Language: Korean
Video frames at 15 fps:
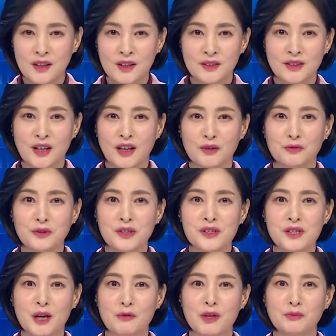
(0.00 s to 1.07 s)
자, 우리
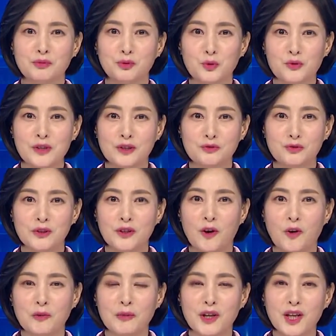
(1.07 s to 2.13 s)
사회 부동산 투기가
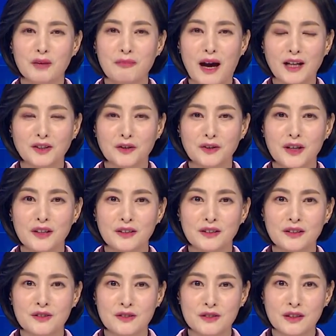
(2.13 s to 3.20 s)
얼마나 만연해
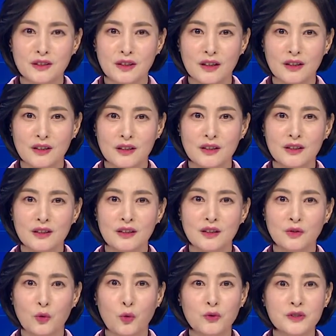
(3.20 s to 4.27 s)
있는지 이
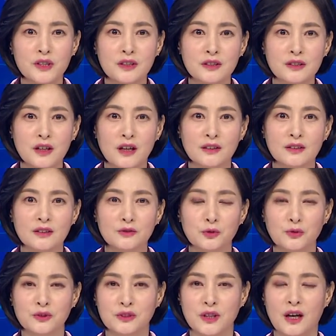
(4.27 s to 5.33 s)

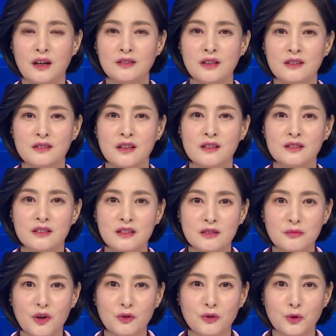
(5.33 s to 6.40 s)
공직자들조차 자신의
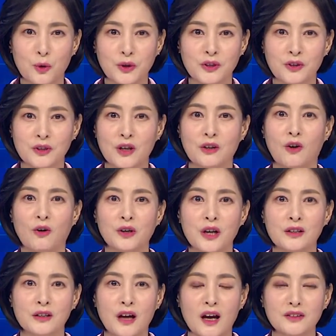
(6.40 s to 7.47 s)
실명으로 이렇게
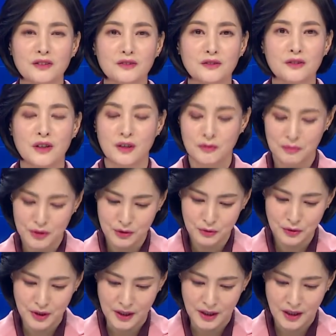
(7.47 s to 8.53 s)
거래를 하는
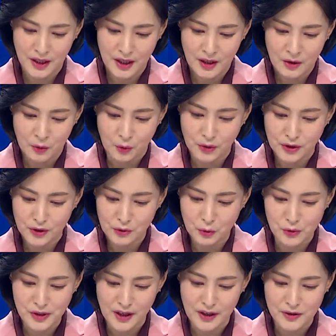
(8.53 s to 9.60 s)
비율이 오늘
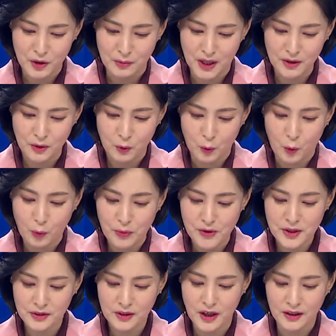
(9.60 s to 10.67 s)
조사에서만
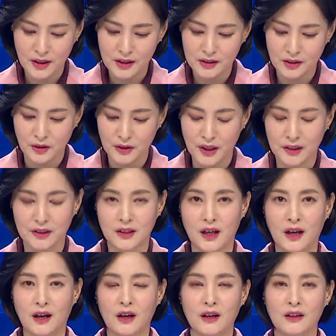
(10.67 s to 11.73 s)
5% 가까이
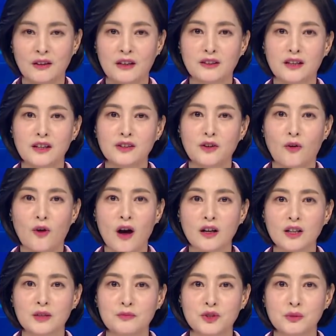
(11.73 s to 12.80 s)
드러났다. 상당히 경악을
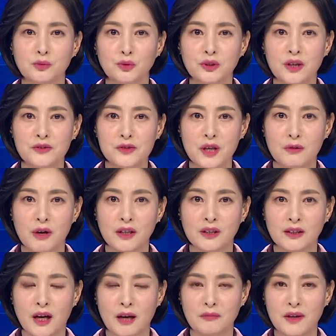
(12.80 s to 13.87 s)
금치 못하는
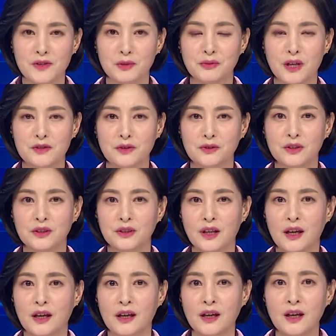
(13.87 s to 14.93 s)
상황이다 말씀을 하셨는데